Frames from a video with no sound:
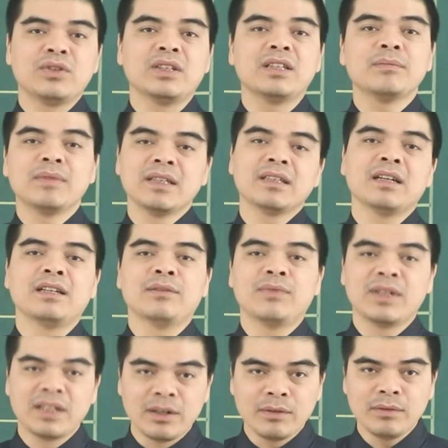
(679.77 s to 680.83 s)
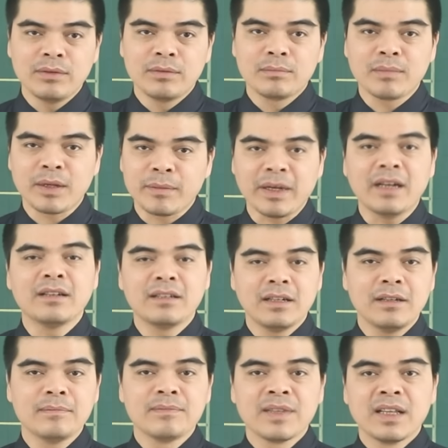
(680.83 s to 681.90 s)
thêm tinh thần để phấn đấu mạnh mẽ hơn
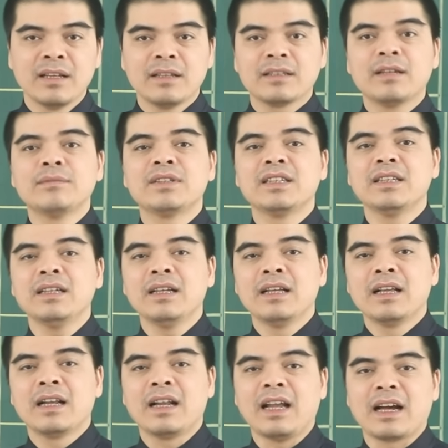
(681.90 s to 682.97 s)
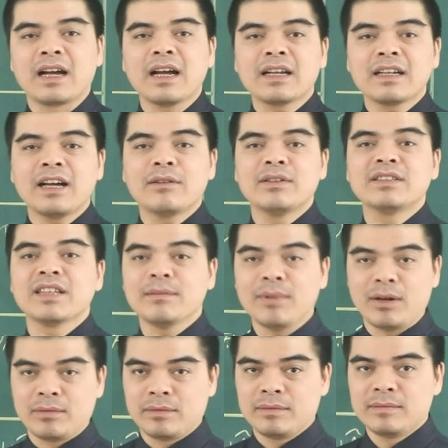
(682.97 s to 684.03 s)
nữa, thậm chí là khát khao đến cháy bỏng.